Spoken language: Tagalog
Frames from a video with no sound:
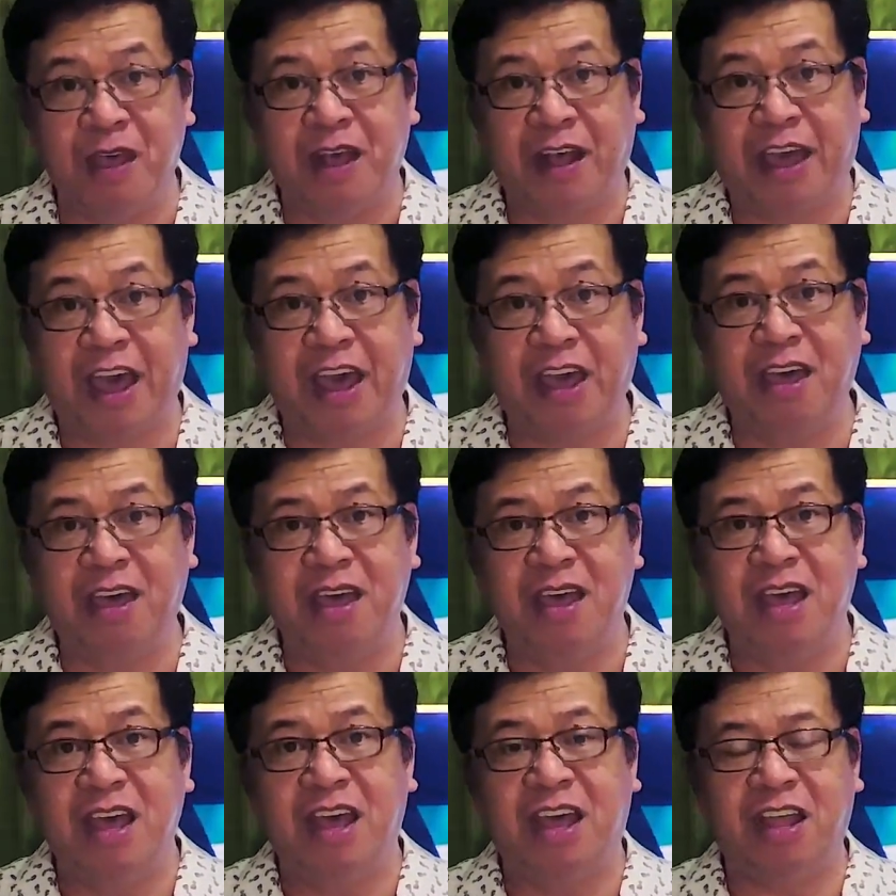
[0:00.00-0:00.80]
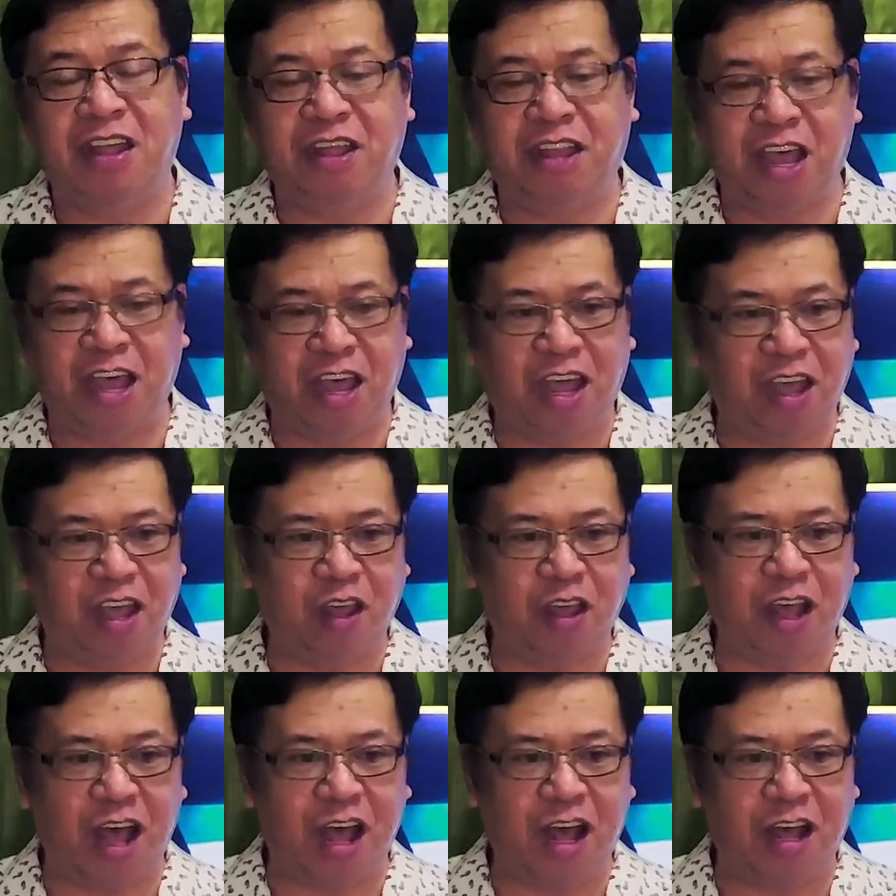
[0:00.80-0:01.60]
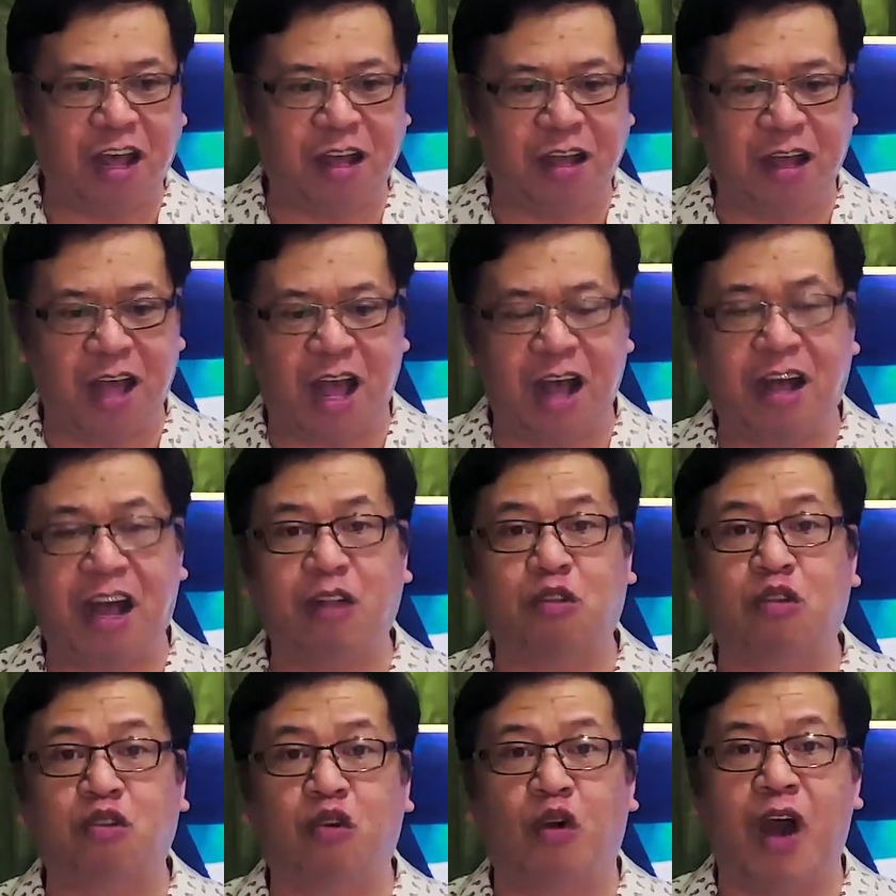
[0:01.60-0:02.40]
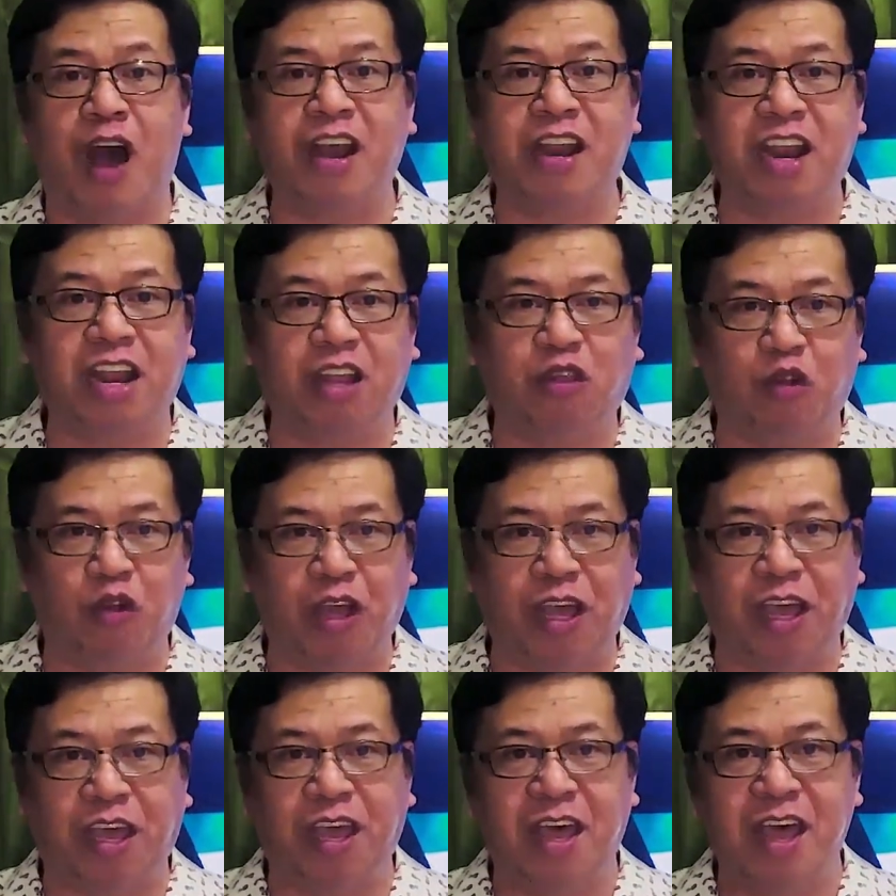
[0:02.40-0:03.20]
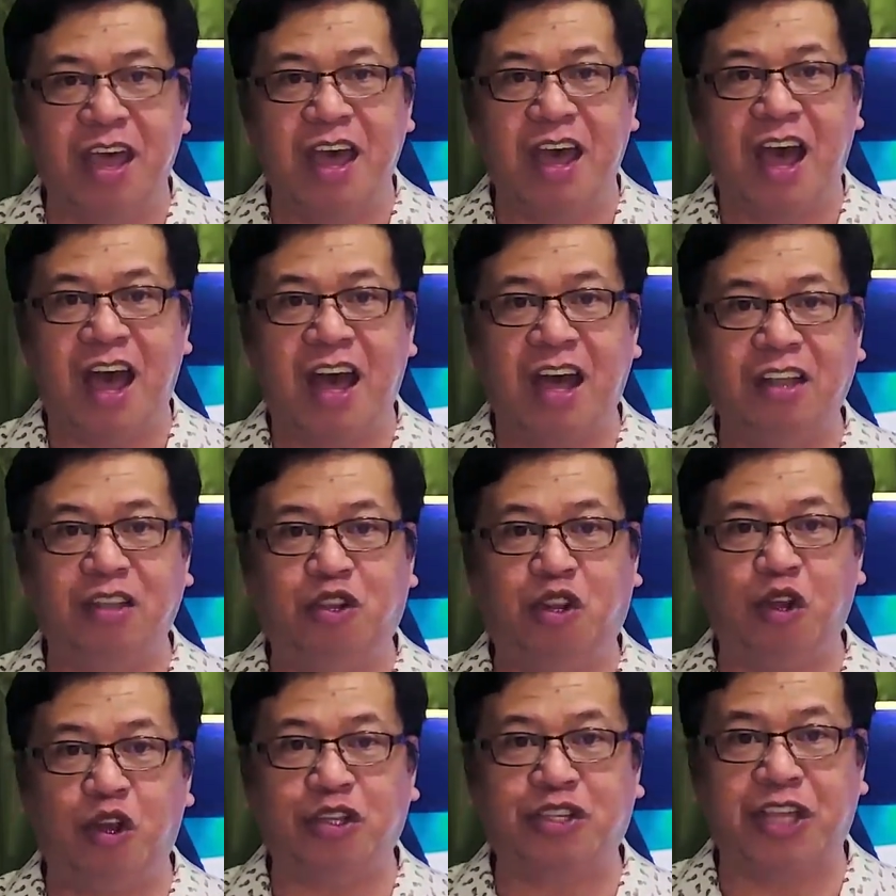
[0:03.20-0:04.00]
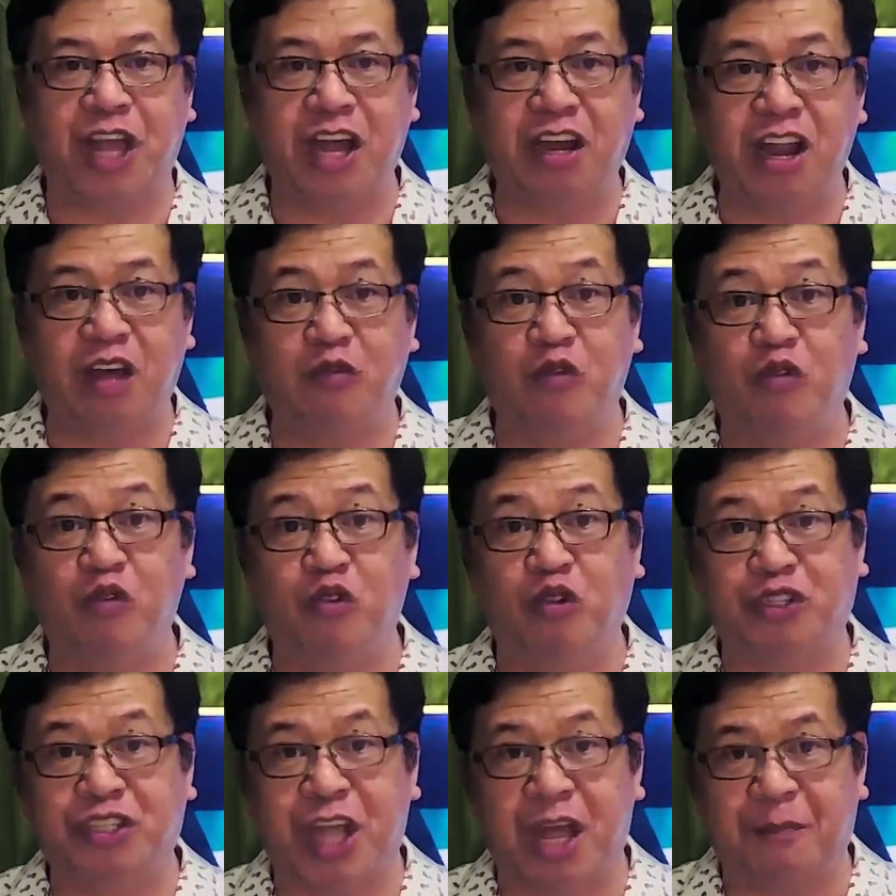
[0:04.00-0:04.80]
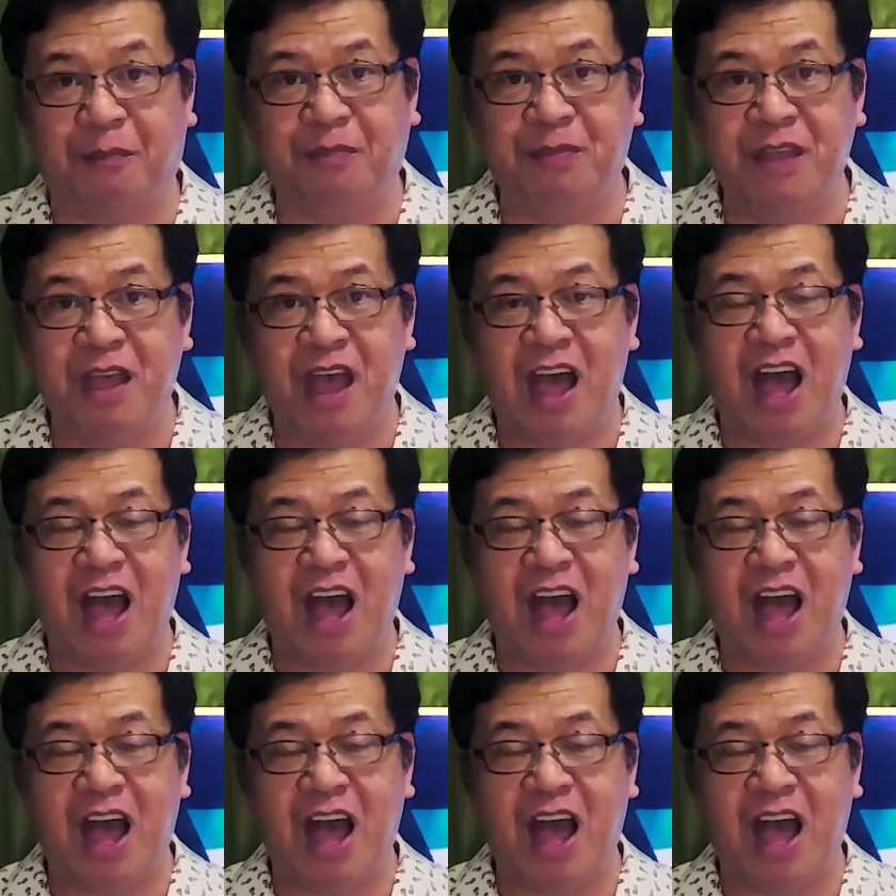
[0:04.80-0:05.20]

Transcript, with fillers: Okay? Hindi ang ang katotohanan nito ay ang Diyos ang nangungusap.